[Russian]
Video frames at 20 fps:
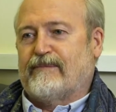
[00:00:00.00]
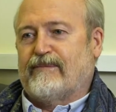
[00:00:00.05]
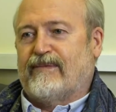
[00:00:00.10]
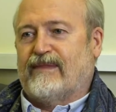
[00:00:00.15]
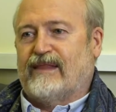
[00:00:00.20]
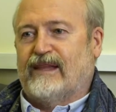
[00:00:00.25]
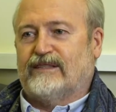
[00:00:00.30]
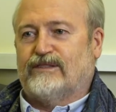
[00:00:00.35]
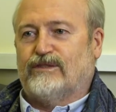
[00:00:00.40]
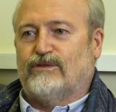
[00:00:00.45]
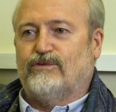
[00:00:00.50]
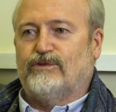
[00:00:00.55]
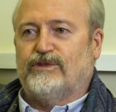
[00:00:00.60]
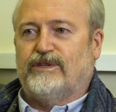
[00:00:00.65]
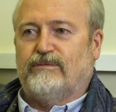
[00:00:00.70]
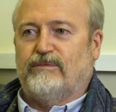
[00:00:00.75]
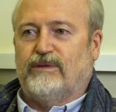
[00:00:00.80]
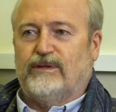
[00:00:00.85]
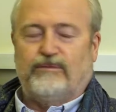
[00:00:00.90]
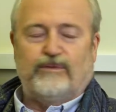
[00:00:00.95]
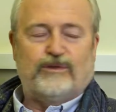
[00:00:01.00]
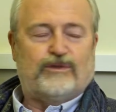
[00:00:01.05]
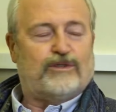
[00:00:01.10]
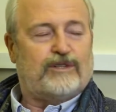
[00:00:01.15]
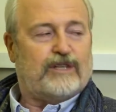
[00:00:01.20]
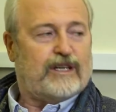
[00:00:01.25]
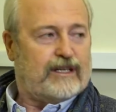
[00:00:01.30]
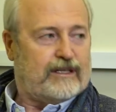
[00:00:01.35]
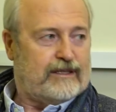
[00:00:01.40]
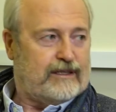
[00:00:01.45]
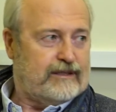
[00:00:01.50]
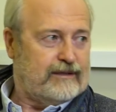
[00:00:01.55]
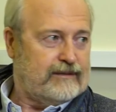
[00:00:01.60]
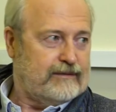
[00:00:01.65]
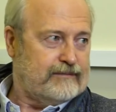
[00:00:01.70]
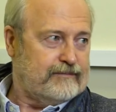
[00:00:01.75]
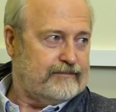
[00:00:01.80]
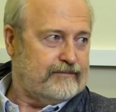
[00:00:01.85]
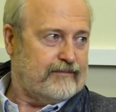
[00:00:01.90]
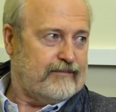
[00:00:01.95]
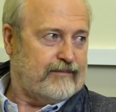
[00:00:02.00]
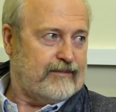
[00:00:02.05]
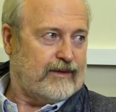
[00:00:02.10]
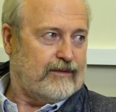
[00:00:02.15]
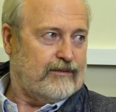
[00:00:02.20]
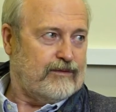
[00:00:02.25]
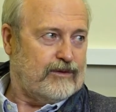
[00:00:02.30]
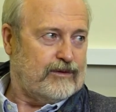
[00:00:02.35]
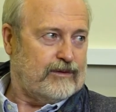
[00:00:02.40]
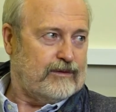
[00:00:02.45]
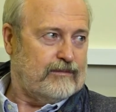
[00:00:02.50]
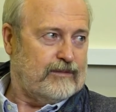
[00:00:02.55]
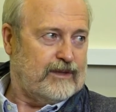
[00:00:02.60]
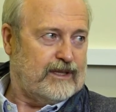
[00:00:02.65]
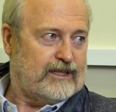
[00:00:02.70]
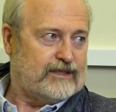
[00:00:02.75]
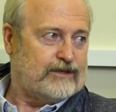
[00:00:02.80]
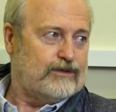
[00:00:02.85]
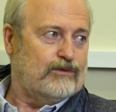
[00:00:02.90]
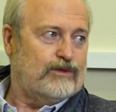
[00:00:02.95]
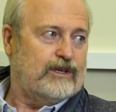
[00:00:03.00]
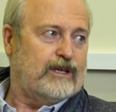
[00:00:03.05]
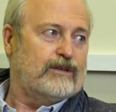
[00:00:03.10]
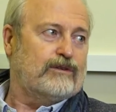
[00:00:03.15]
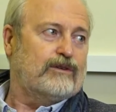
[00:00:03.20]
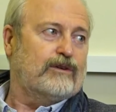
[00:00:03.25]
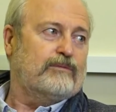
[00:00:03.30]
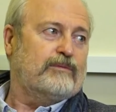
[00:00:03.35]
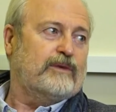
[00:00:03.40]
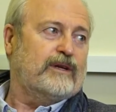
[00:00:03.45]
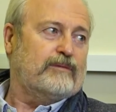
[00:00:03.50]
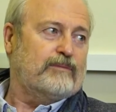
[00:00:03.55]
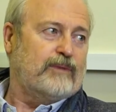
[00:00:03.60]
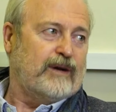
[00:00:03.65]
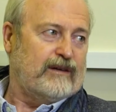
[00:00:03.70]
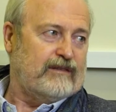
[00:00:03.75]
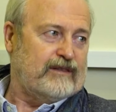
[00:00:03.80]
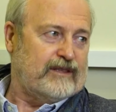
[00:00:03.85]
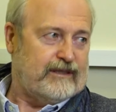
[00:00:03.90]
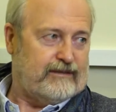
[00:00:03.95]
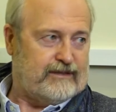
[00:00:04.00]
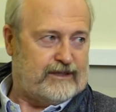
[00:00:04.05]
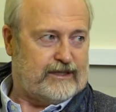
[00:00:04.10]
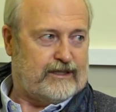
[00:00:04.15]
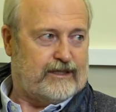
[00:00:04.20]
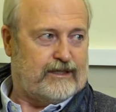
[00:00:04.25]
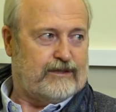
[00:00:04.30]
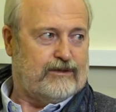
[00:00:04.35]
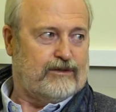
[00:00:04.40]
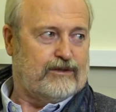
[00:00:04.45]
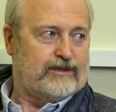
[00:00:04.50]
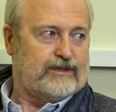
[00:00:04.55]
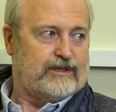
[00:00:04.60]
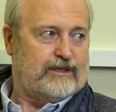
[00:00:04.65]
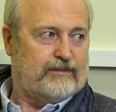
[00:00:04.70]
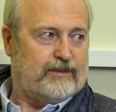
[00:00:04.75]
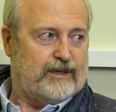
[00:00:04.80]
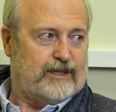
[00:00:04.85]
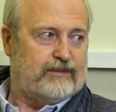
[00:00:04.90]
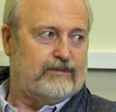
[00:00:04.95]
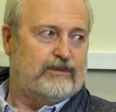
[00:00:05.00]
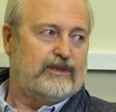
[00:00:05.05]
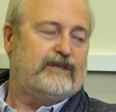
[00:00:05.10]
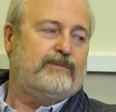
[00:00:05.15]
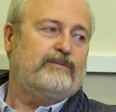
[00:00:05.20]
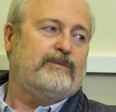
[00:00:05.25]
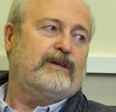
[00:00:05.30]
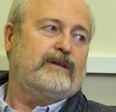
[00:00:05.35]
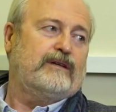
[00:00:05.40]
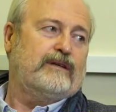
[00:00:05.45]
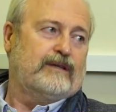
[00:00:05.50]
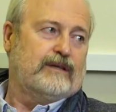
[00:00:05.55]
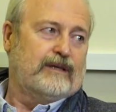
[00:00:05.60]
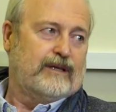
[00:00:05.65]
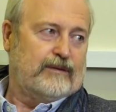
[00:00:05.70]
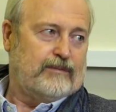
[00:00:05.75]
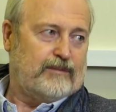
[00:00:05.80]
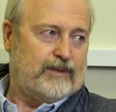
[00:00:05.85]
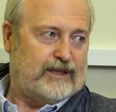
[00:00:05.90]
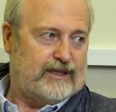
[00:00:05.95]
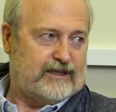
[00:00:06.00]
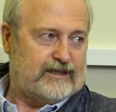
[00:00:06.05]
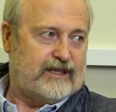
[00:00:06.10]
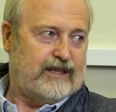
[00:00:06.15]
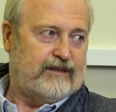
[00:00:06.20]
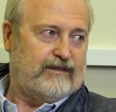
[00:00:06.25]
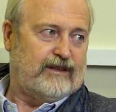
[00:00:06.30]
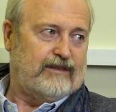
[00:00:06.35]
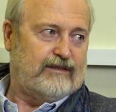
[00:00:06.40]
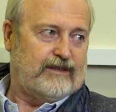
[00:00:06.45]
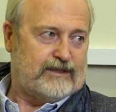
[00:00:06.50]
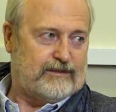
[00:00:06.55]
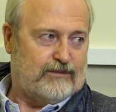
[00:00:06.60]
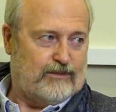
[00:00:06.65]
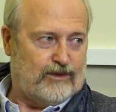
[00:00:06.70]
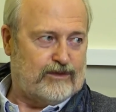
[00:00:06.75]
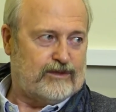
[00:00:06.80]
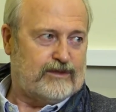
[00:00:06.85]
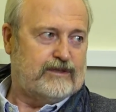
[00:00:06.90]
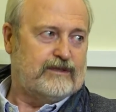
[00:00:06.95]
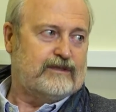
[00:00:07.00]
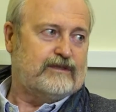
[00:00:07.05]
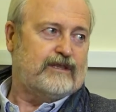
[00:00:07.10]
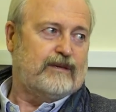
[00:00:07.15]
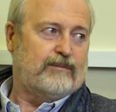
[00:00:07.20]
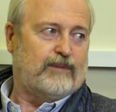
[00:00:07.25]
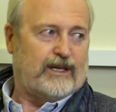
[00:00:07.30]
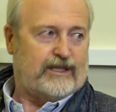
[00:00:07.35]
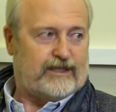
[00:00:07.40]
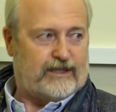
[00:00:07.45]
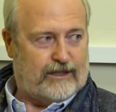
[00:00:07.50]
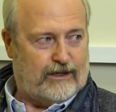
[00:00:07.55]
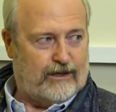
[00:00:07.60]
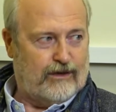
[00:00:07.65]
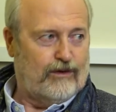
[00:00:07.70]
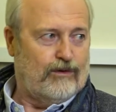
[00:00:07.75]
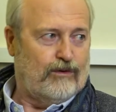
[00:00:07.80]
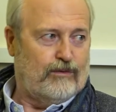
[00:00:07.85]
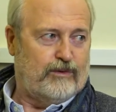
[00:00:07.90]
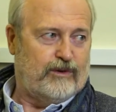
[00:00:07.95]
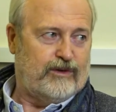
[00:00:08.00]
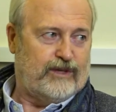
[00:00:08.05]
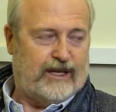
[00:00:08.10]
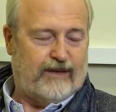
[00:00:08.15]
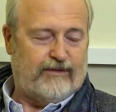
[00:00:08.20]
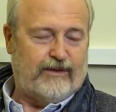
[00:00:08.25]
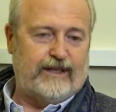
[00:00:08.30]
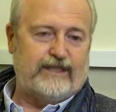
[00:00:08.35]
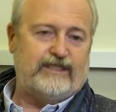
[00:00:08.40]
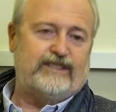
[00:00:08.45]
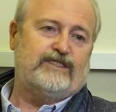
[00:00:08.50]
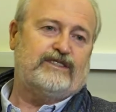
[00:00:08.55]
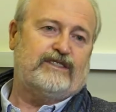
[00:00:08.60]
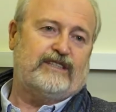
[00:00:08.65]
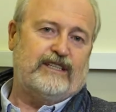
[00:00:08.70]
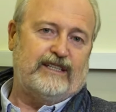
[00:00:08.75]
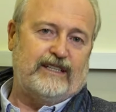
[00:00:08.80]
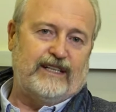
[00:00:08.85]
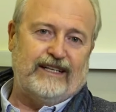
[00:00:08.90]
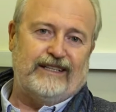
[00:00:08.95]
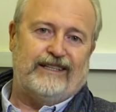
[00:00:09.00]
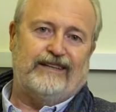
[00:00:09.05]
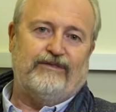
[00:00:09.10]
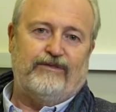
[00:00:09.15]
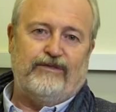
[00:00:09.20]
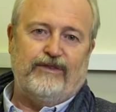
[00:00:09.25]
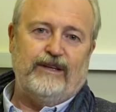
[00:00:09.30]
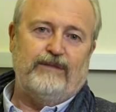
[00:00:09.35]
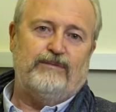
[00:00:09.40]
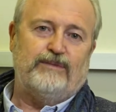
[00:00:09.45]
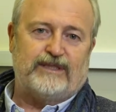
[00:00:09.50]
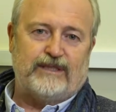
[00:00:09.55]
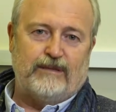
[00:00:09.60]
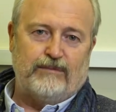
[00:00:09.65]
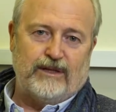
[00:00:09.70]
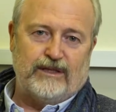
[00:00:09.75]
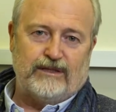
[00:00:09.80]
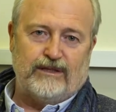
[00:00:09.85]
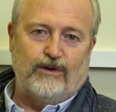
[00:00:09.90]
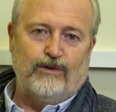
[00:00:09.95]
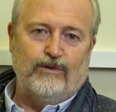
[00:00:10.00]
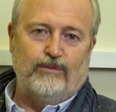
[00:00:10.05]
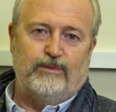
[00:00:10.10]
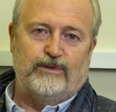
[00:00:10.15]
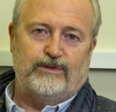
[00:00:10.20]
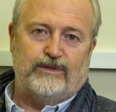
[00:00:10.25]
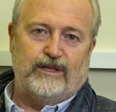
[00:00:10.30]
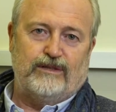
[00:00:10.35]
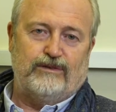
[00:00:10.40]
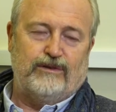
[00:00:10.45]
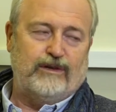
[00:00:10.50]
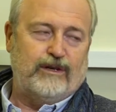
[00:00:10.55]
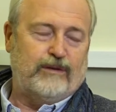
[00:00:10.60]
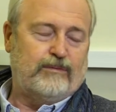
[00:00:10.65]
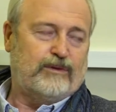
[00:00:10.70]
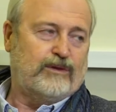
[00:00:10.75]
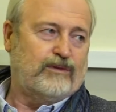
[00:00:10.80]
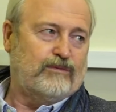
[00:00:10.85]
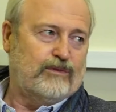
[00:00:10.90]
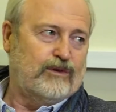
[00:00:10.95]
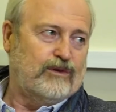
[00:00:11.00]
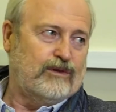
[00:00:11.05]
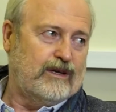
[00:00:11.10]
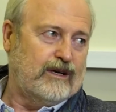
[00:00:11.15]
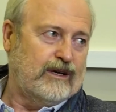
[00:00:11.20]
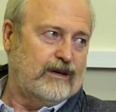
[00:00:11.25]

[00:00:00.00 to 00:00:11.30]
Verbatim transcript: на студии был бюджет, вот. была студия, которая меня отправила на высшие курсы, поэтому они мне предоставили возможность собрать и группу. Я фактически на этом фильме собрал группу, с которой я потом долго